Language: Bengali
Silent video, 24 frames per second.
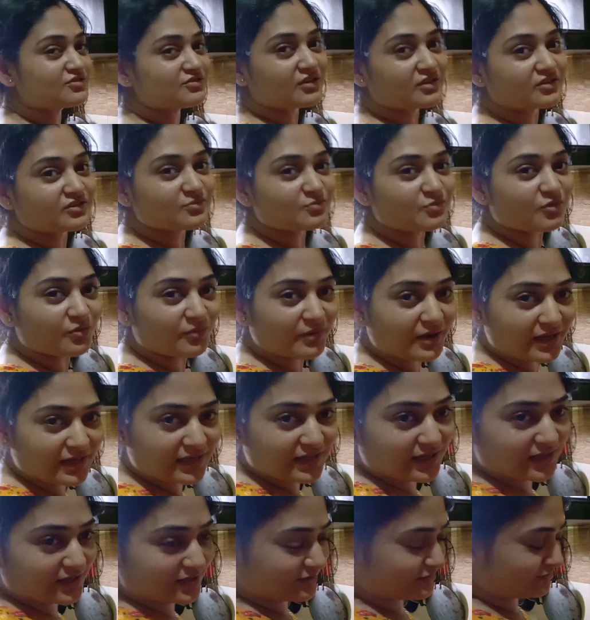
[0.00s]
শুয়ে একটু মোবাইল
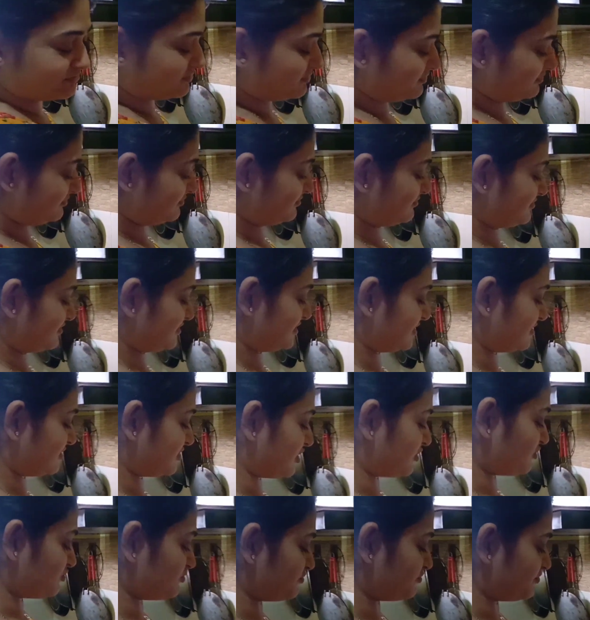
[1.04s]
ঘাটবো
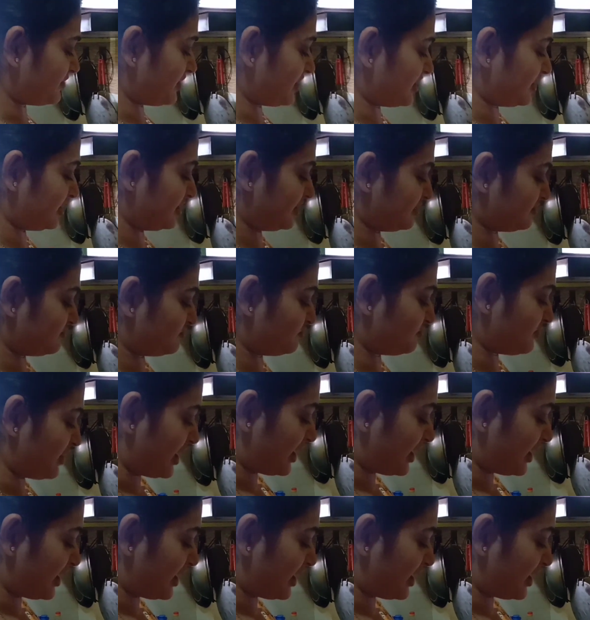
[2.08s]
সেটারও উপায় নেই তুমি